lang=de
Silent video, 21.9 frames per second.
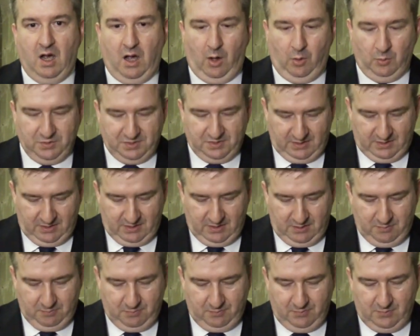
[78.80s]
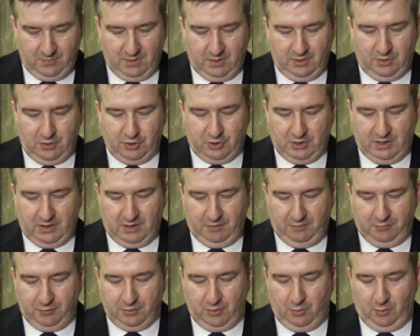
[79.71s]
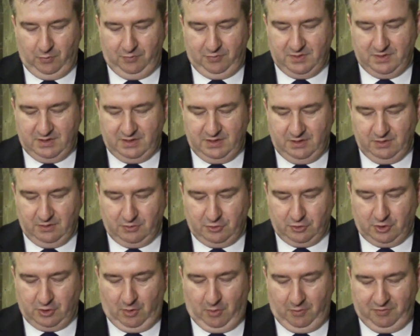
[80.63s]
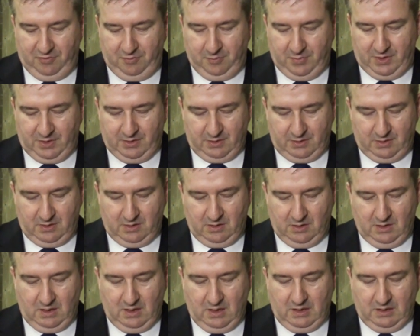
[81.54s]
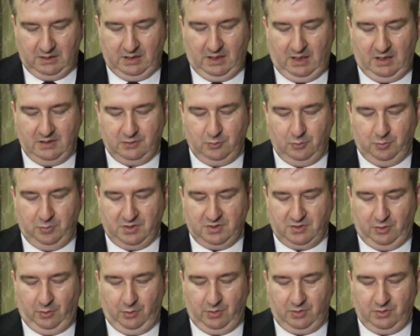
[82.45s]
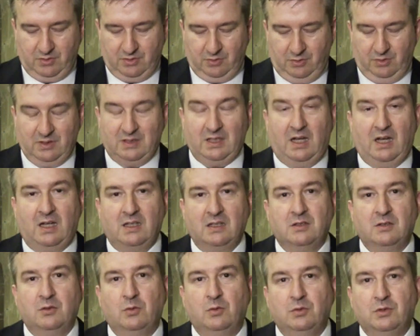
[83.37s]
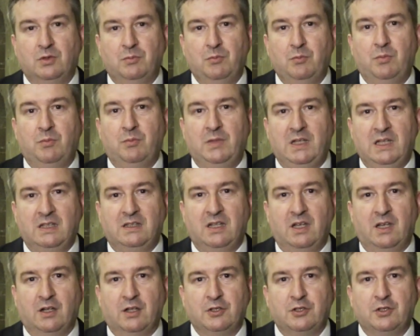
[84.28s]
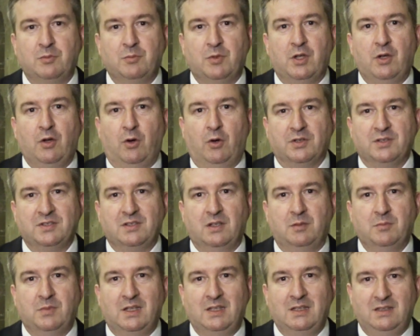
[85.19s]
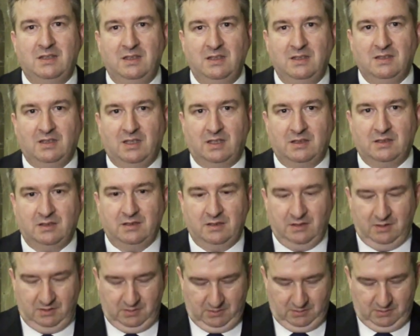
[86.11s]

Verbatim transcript: Außerdem steht er für den Offizier Stauffenberg, der als überzeugter Soldat unter militärischem Gehorsam gedient hatte.